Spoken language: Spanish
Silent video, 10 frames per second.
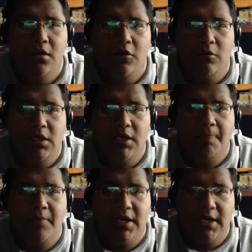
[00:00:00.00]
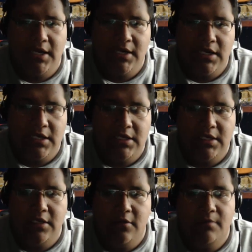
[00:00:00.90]
Lo voy a reparar
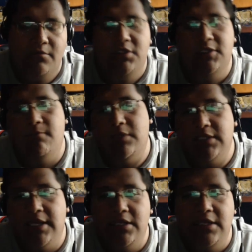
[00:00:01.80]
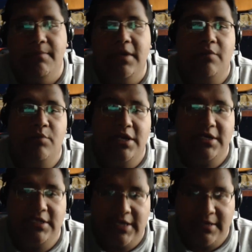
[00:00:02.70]
y lo vamos a hacer más grande ya para que puedan
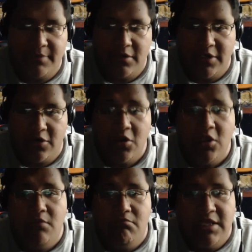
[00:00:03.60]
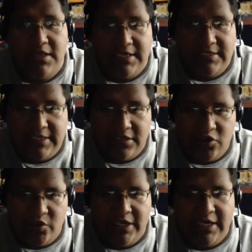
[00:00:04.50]
entrar. Pero bueno, mientras
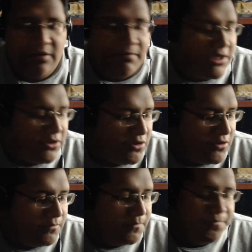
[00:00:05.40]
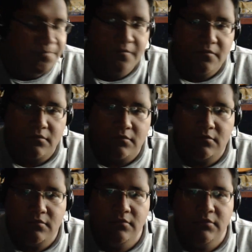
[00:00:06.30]
tanto, el evento
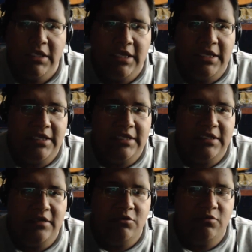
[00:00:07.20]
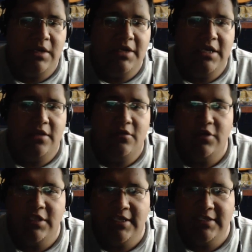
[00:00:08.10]
eh, que tenemos planeado
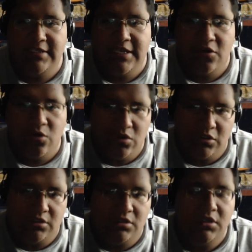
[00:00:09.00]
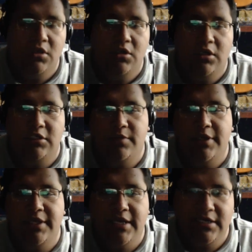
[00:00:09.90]
ya está en curso. Les voy
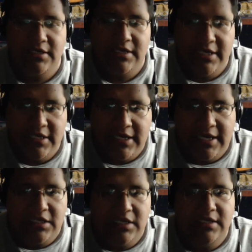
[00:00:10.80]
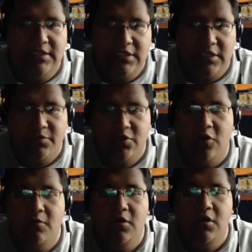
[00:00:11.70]
a dejar el link aquí en la
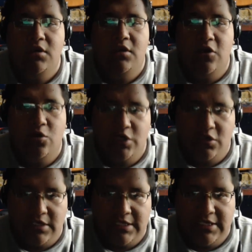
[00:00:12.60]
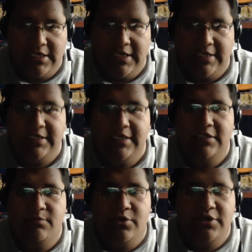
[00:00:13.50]
descripción. Lo único que tienen que hacer
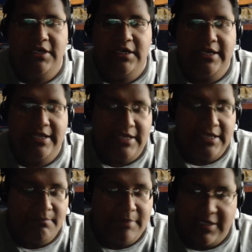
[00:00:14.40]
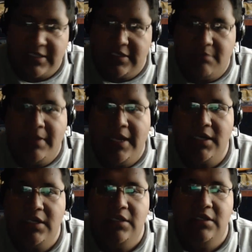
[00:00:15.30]
es ponerle participar
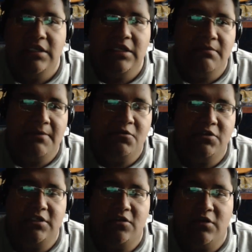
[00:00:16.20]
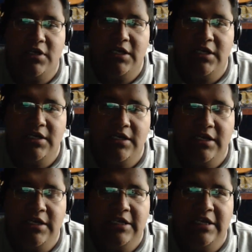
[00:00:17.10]
y vamos a escoger
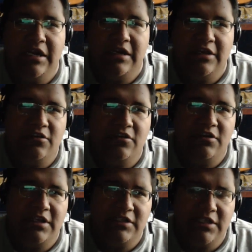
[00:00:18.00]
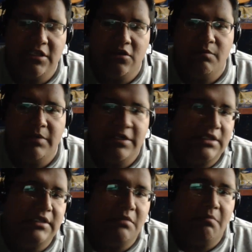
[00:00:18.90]
eh, alrededor de 5
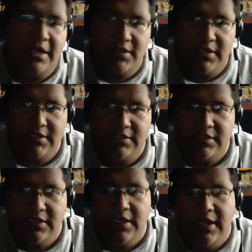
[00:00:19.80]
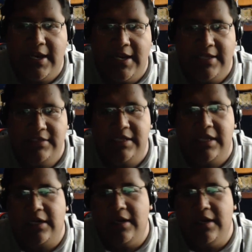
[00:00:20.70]
participantes al azar.